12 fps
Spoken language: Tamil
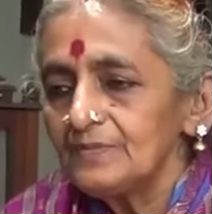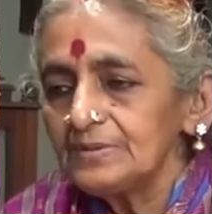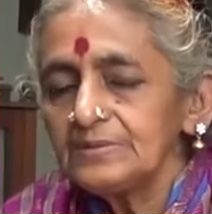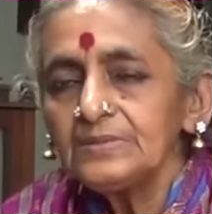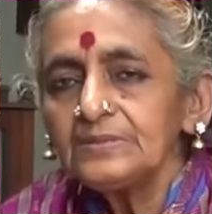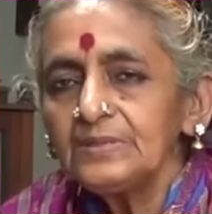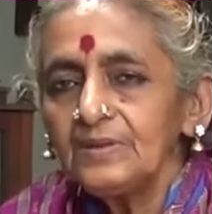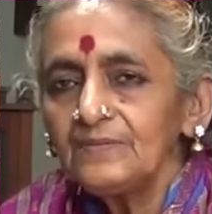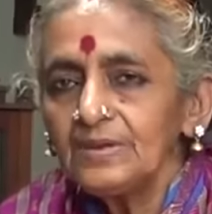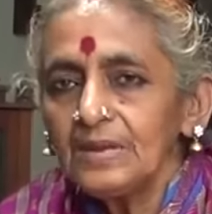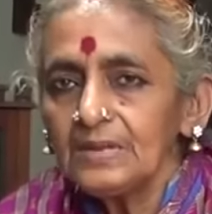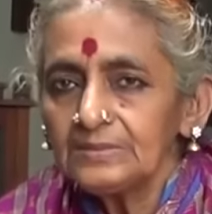வசந்த
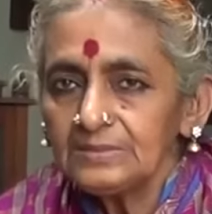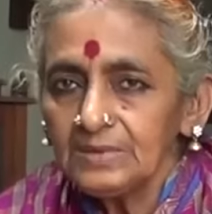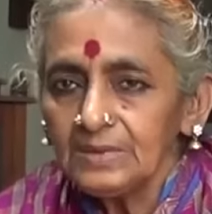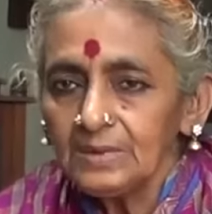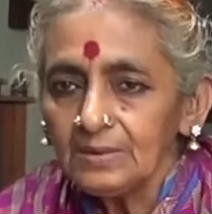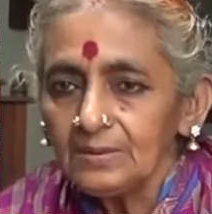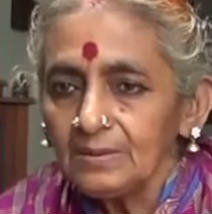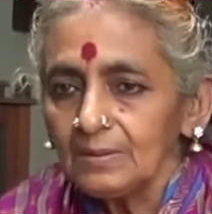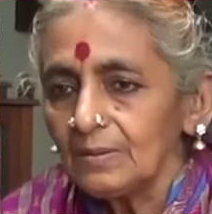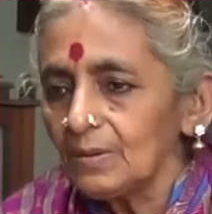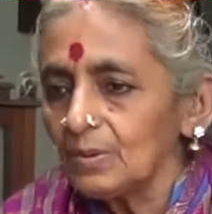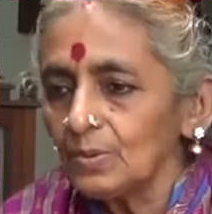நவராத்திரியில்
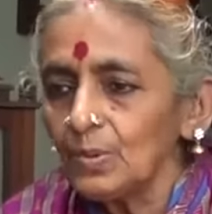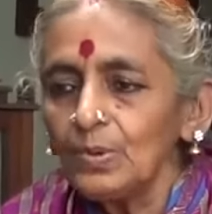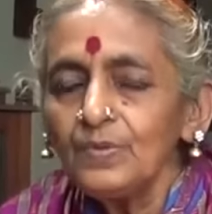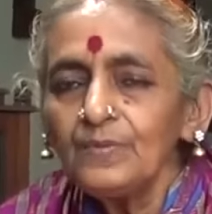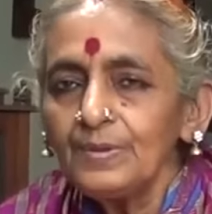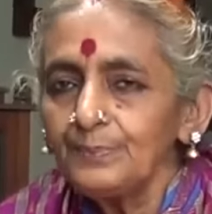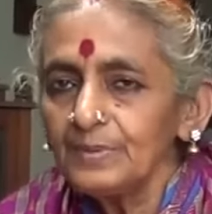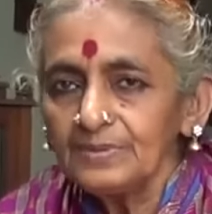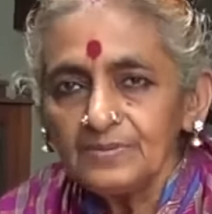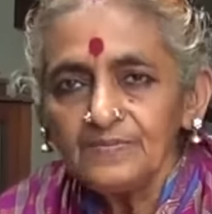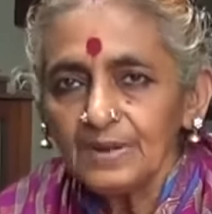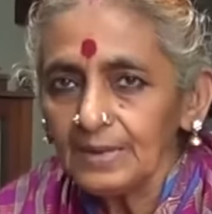கொலு
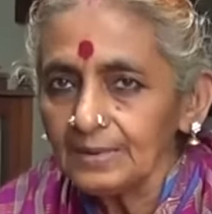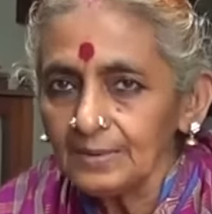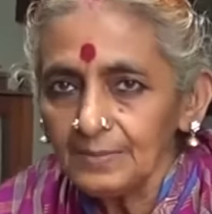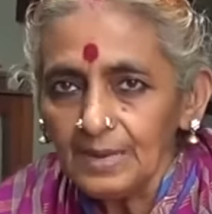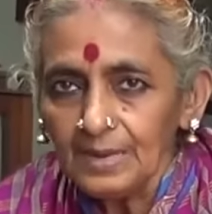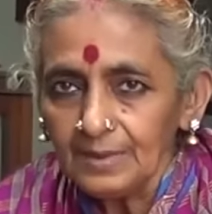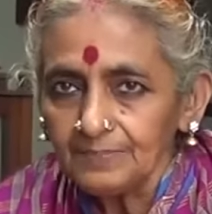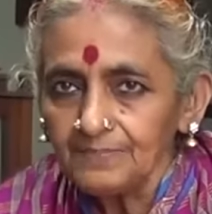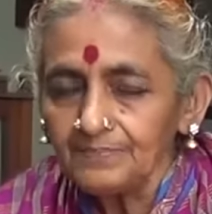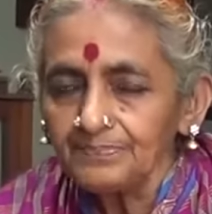வைப்பது வழக்கமில்லை